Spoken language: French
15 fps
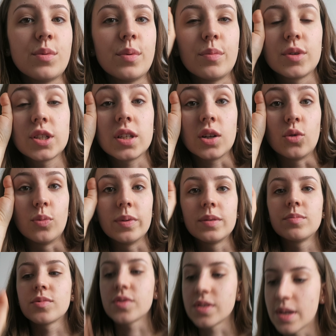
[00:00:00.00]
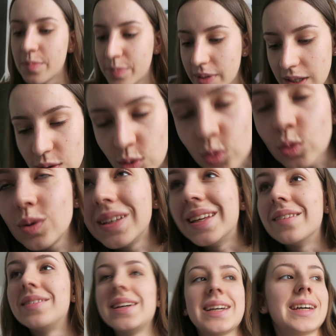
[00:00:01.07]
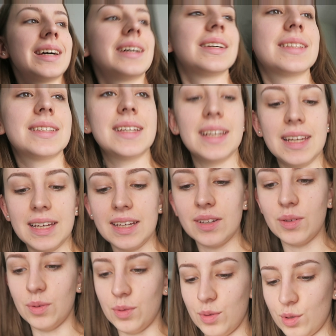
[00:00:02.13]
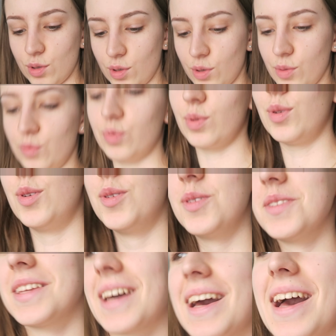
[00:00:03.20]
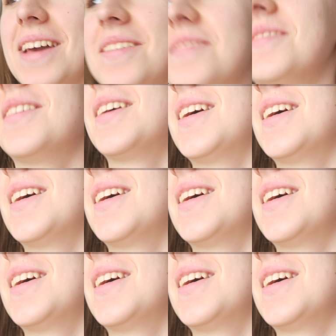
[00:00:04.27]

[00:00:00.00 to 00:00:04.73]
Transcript: Non mais moi, j'avais complètement zappé qu'il y avait un délai, euh, genre pour le drive.